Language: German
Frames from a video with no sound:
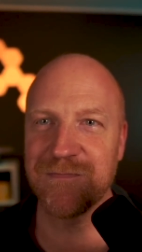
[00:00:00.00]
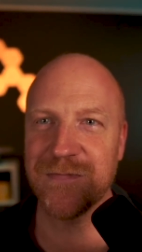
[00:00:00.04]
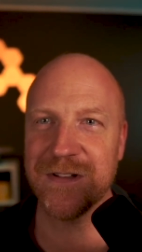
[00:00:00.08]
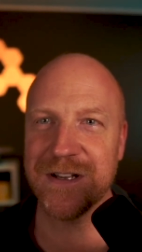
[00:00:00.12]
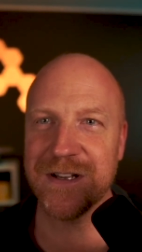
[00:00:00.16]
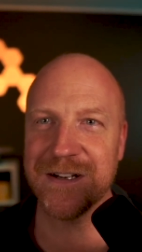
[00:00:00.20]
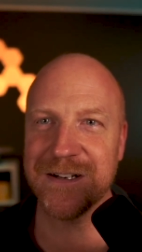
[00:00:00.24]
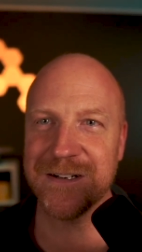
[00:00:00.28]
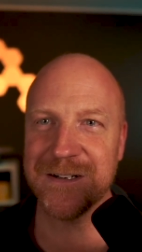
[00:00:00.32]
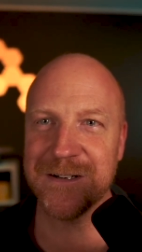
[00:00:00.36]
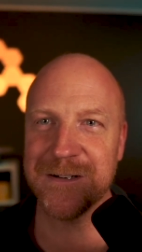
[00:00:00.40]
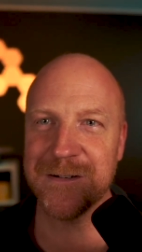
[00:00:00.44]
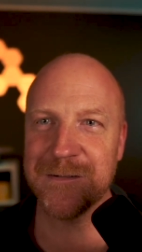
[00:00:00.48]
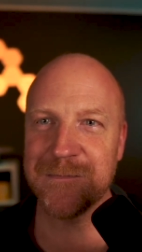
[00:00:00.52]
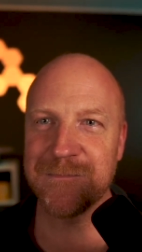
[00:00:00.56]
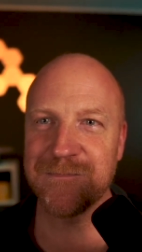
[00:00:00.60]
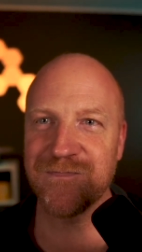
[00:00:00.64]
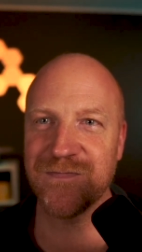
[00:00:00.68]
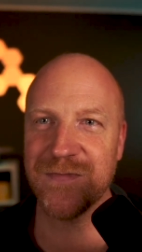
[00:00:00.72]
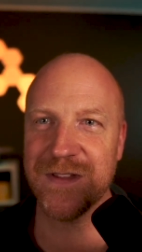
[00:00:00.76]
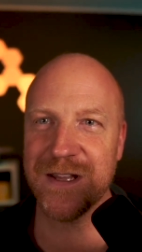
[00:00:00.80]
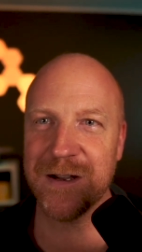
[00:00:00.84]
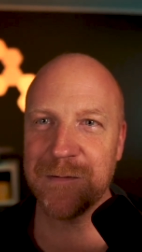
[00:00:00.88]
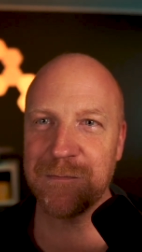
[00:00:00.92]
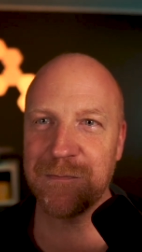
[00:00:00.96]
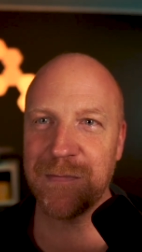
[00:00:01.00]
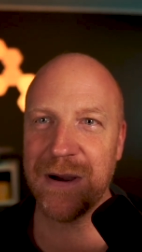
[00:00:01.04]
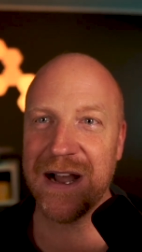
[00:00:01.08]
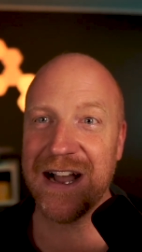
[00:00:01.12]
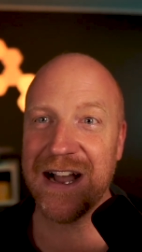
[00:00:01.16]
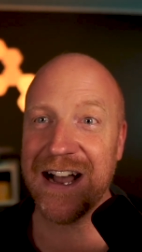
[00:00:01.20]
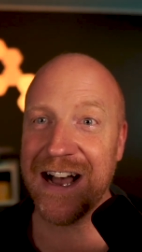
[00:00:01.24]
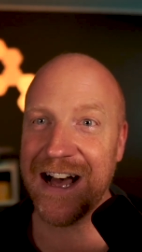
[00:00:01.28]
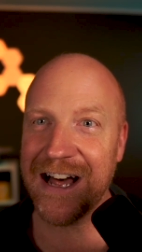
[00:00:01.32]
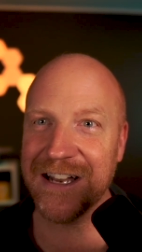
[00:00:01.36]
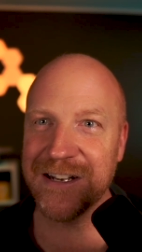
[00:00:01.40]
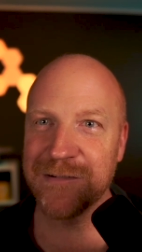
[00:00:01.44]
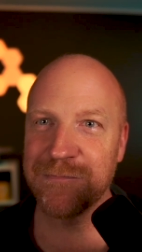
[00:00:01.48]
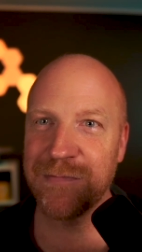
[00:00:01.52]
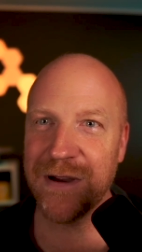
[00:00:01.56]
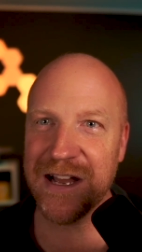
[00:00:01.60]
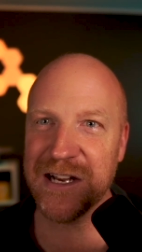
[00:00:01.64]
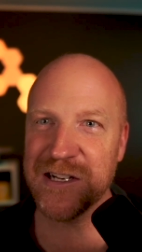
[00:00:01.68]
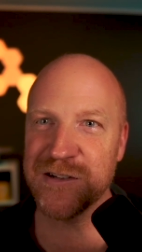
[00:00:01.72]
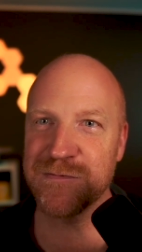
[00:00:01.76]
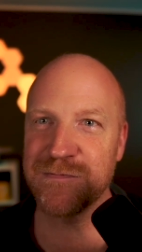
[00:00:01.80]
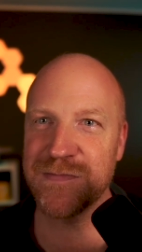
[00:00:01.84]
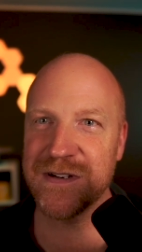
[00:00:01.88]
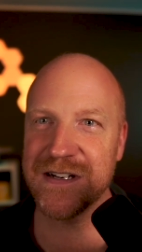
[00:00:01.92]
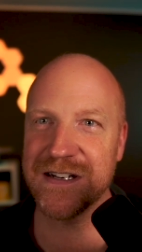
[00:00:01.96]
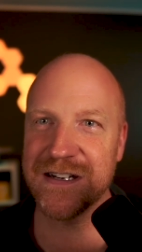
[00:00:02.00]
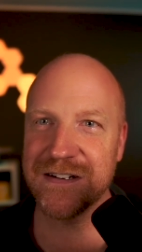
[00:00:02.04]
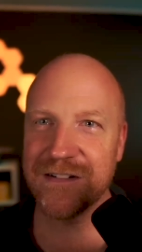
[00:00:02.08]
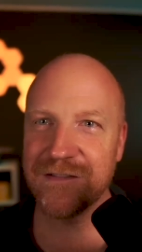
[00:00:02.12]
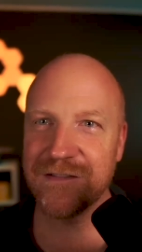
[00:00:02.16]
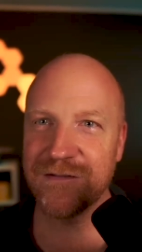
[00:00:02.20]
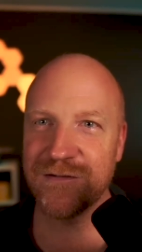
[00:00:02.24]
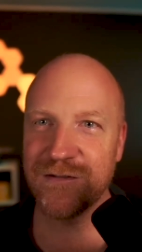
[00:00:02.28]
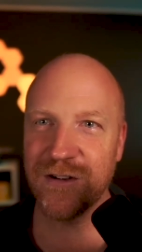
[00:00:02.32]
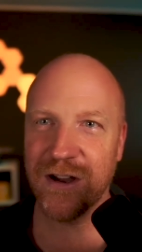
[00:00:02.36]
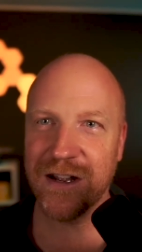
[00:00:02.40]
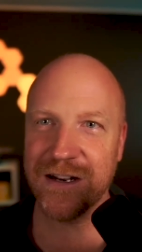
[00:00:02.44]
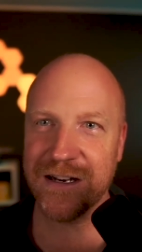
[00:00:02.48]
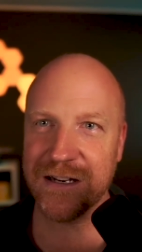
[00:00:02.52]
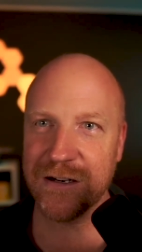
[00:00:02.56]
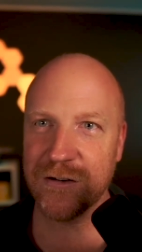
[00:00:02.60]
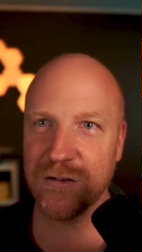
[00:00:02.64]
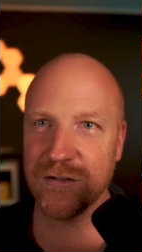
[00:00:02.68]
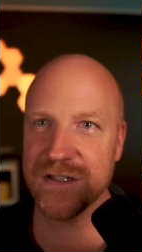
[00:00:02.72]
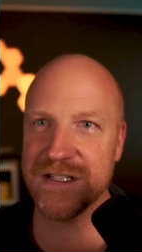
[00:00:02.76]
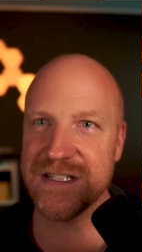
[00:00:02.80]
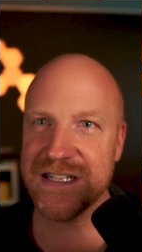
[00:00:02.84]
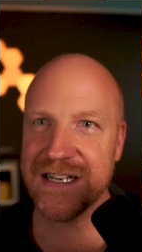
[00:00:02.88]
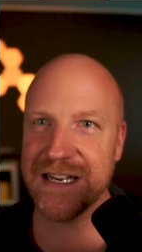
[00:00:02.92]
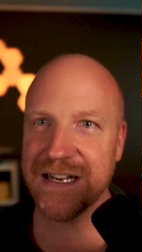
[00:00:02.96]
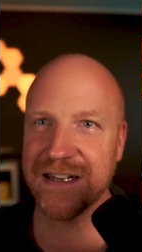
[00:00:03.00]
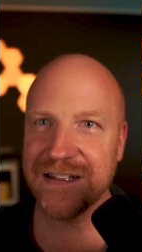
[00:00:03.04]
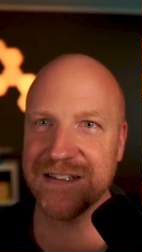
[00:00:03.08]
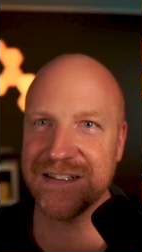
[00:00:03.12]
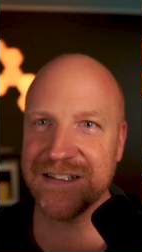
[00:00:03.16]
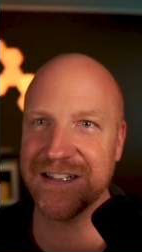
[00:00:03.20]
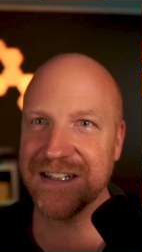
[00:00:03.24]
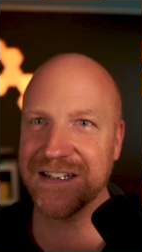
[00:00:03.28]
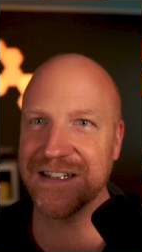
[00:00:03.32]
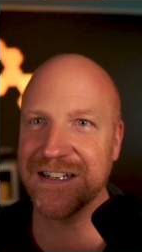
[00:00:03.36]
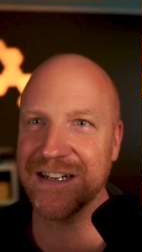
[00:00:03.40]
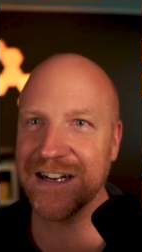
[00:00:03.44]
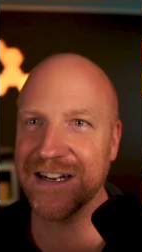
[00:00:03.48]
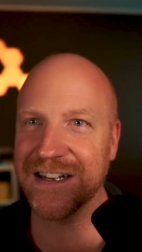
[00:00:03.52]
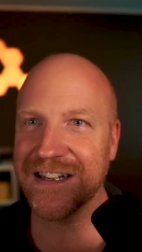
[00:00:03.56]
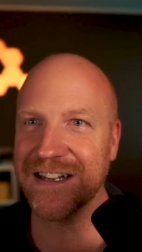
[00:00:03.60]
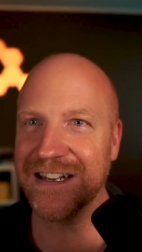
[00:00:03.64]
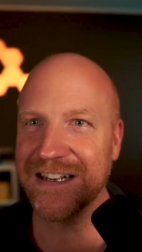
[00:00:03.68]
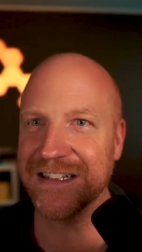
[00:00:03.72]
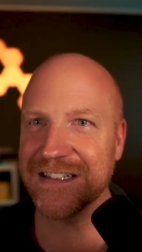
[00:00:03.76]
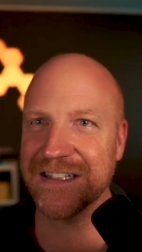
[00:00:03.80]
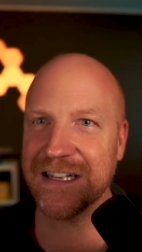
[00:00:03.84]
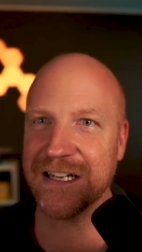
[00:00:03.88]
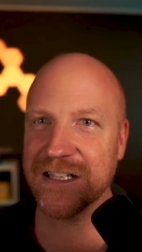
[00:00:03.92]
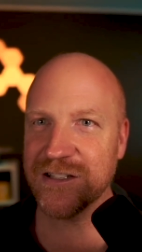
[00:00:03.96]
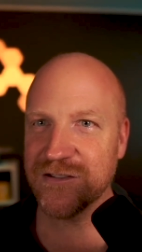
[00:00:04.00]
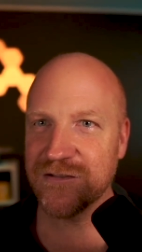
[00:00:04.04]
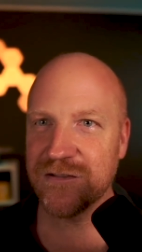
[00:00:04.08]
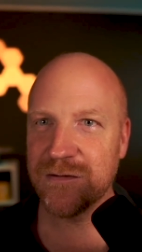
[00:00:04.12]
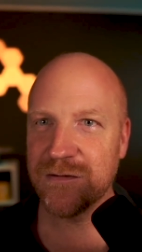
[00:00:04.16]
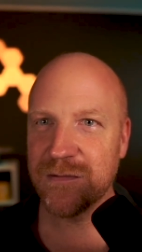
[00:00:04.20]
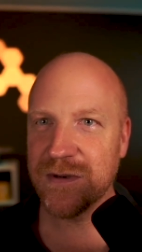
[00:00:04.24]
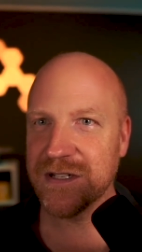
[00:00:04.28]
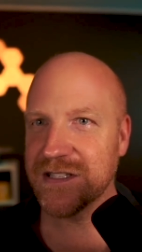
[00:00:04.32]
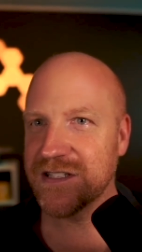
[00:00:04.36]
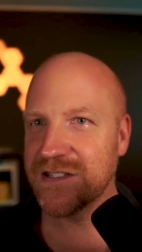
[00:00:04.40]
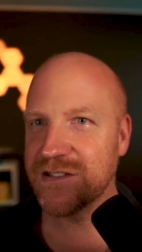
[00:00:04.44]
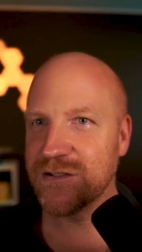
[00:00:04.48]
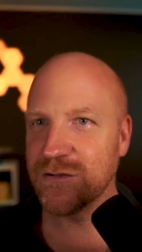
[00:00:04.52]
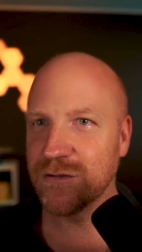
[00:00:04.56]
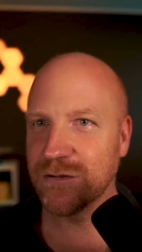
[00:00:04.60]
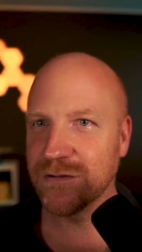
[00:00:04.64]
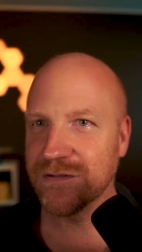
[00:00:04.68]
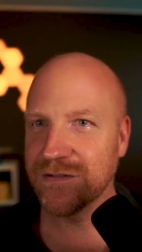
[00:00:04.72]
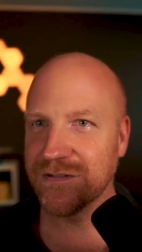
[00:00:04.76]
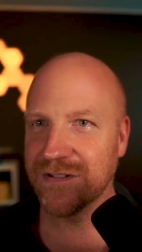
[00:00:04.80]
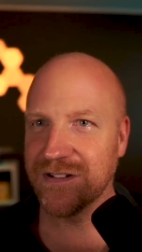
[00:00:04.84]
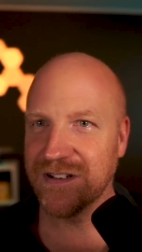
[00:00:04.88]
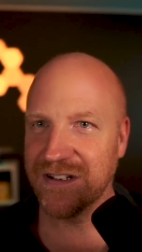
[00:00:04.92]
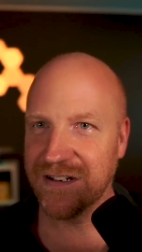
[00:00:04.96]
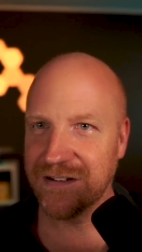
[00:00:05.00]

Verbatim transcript: ähm, ja, Paradebeispiel für einen Konzern, der die agile Transformation